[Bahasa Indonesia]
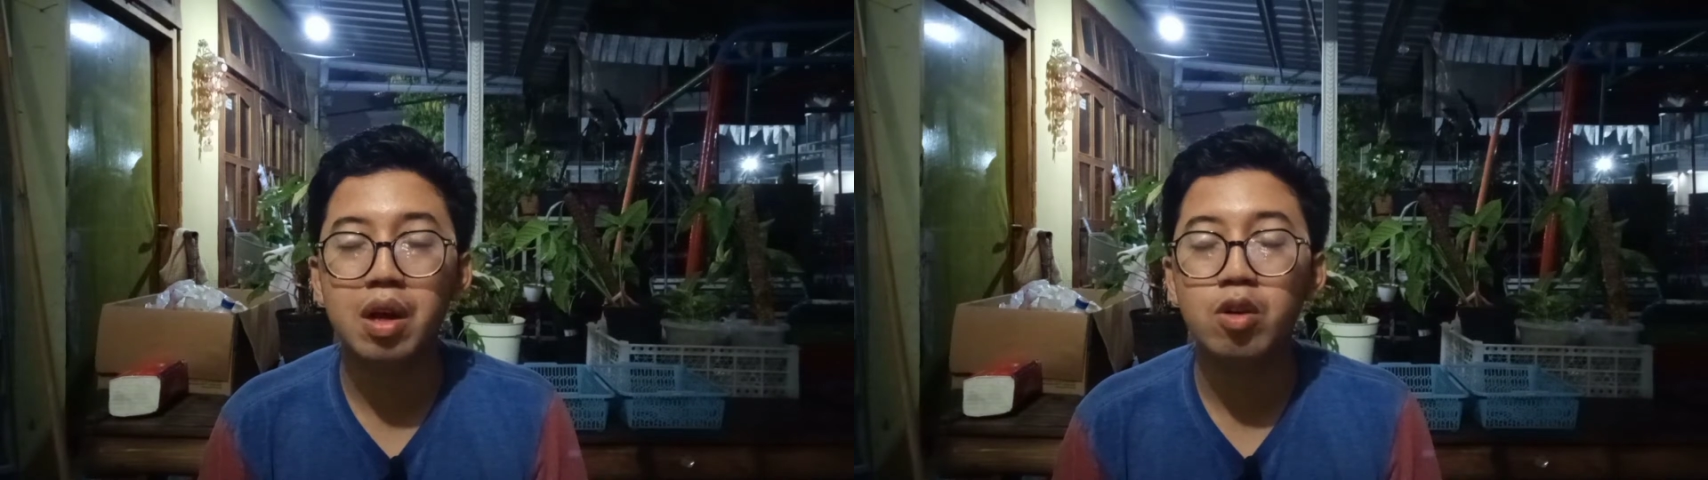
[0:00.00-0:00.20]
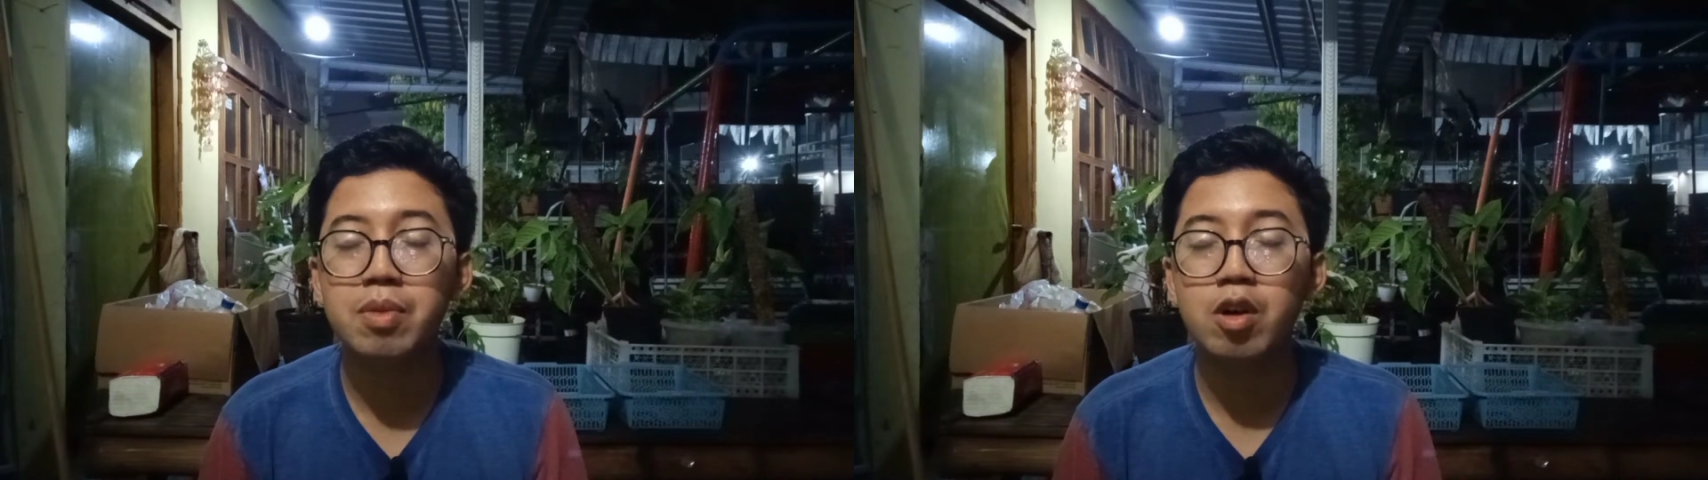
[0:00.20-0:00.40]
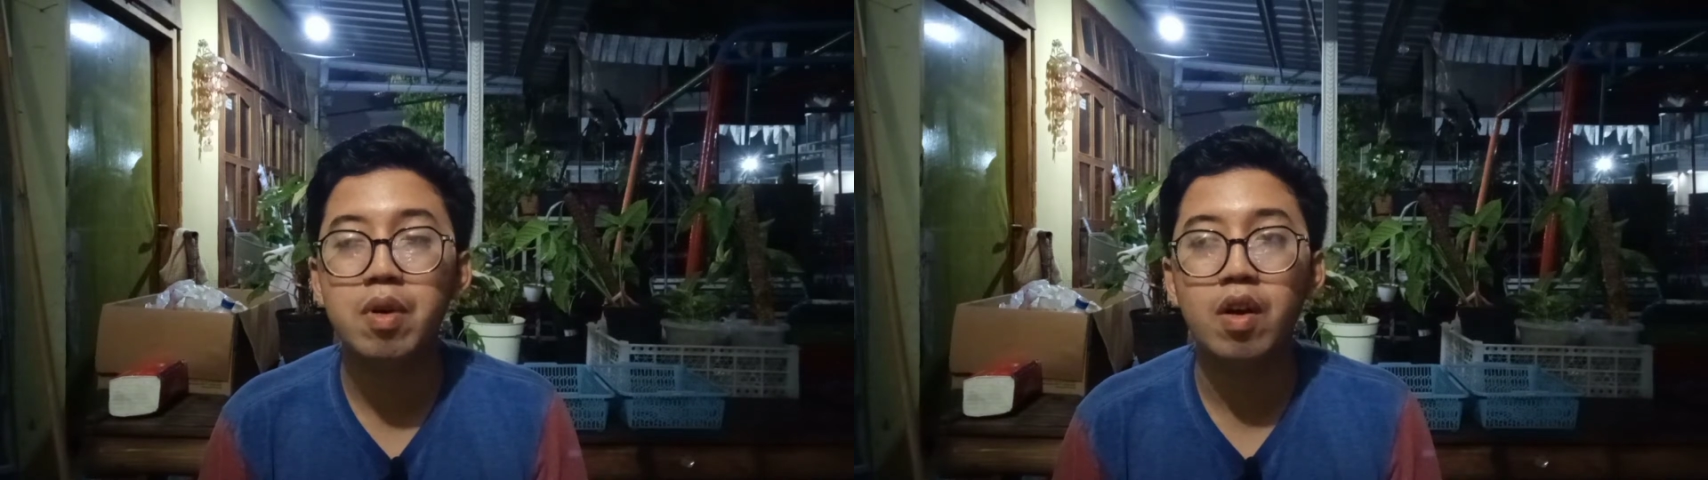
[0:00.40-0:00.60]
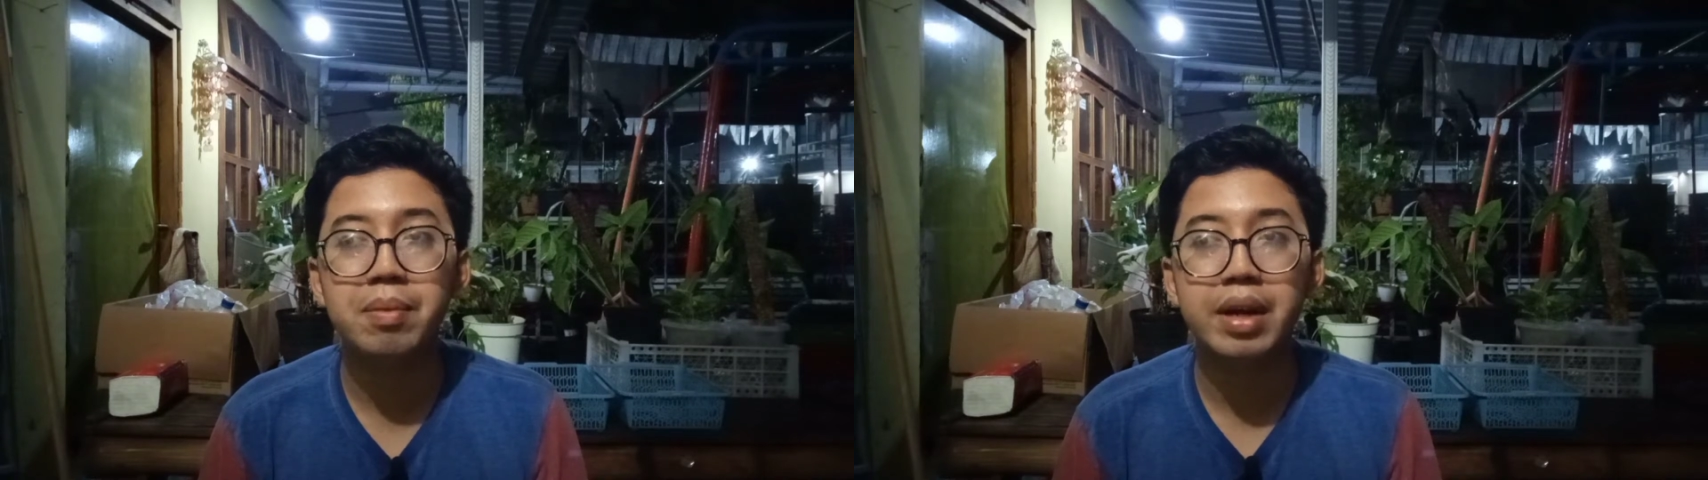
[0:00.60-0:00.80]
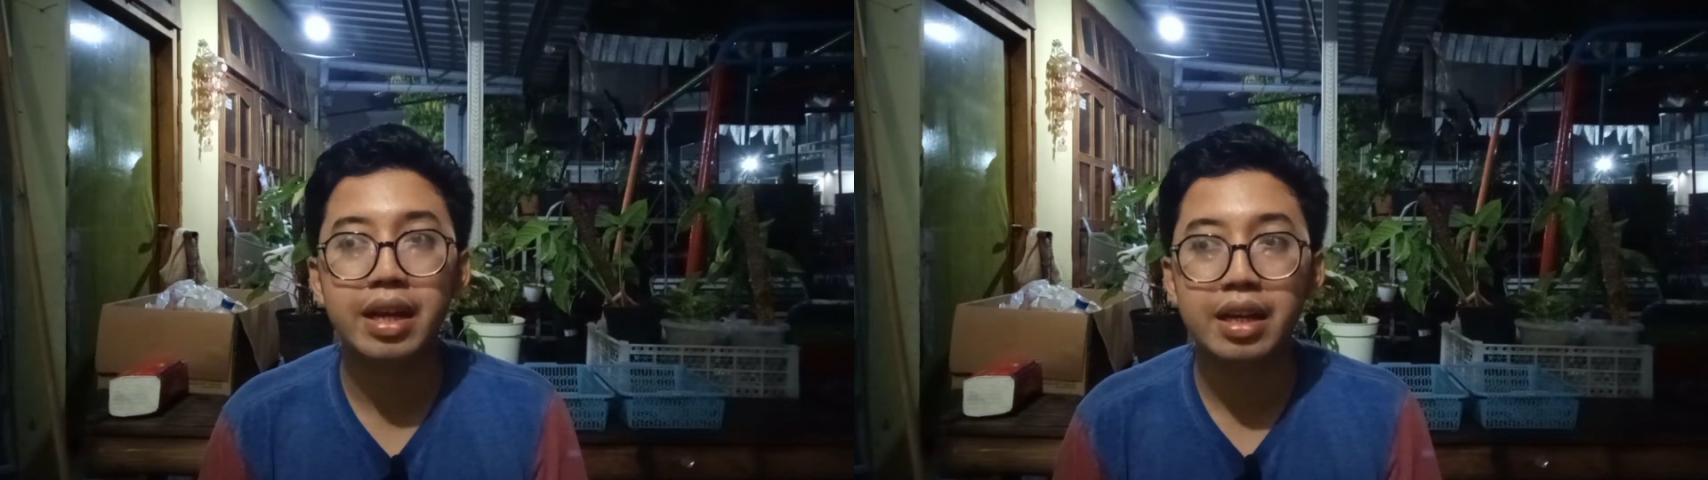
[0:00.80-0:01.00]
Aku mau bawa
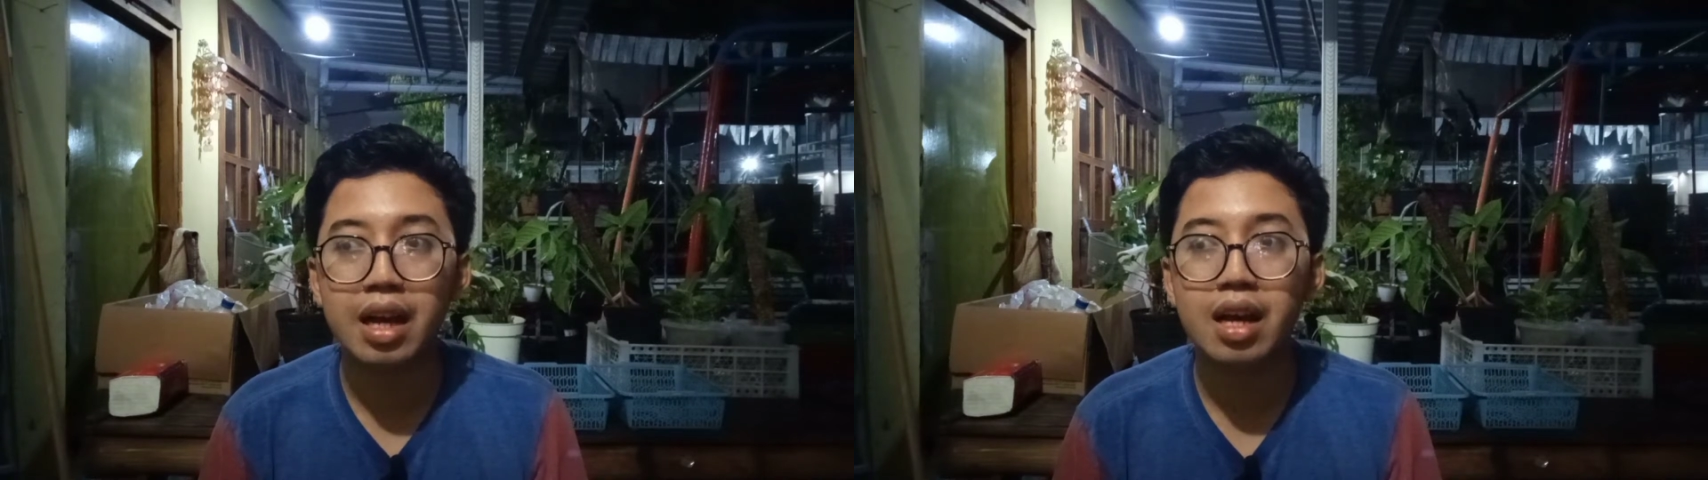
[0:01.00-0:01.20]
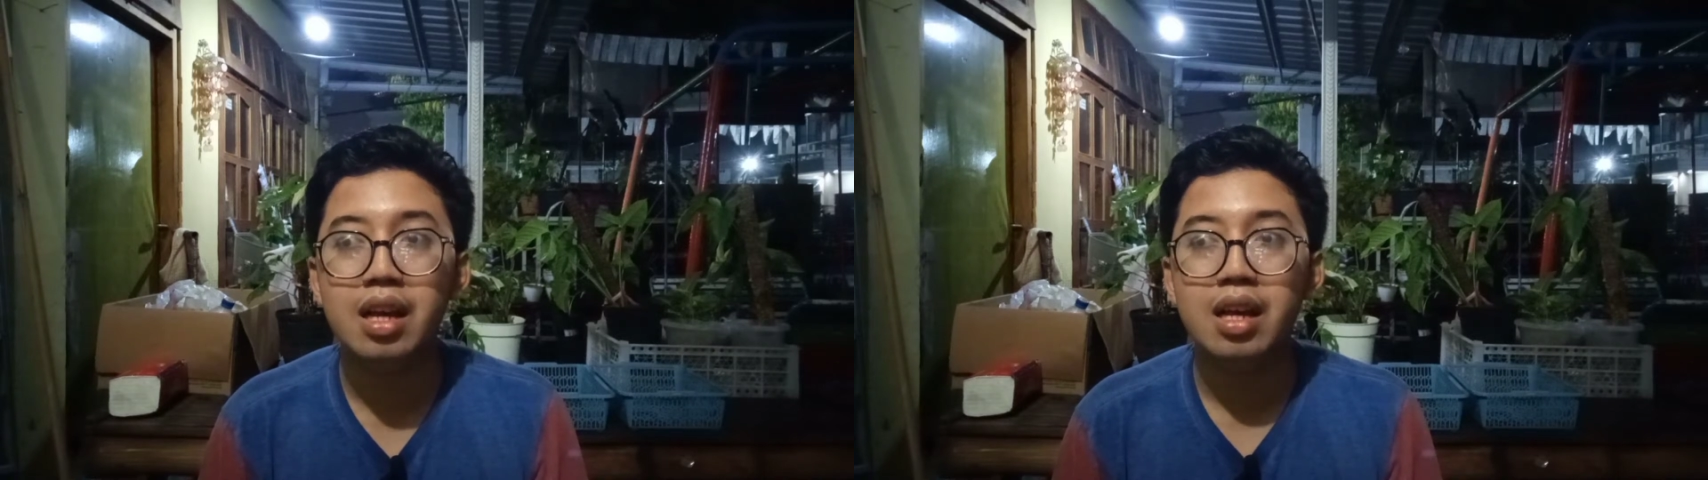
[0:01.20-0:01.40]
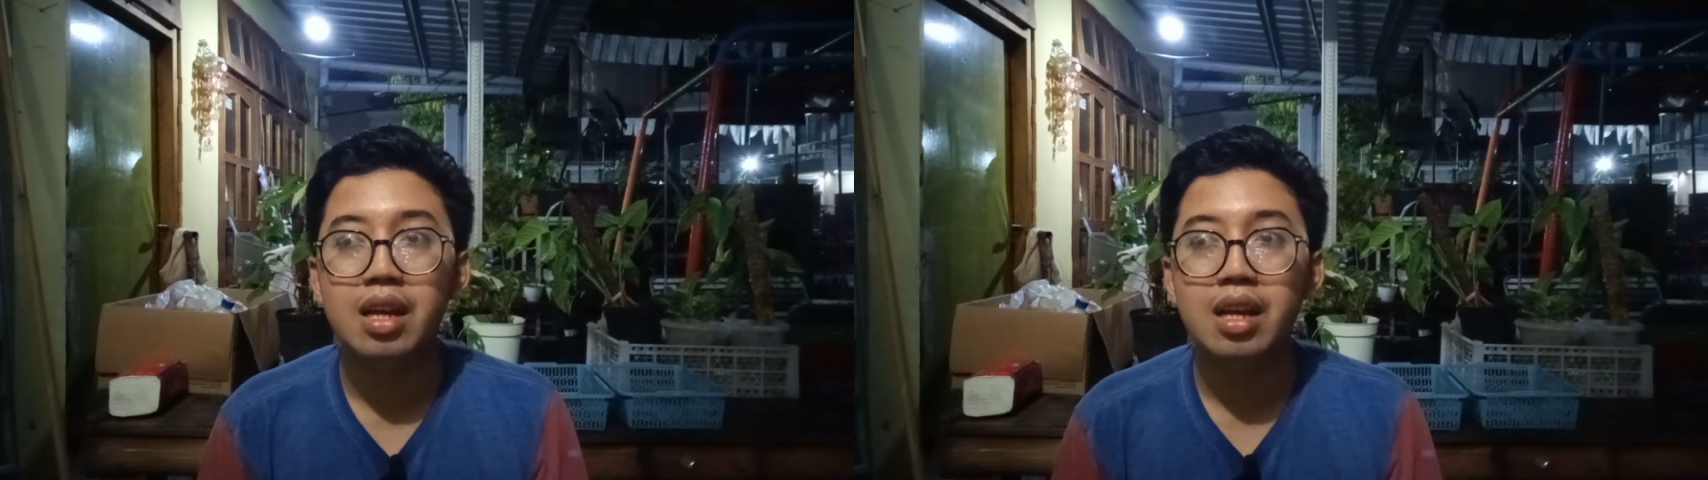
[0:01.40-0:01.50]
mereka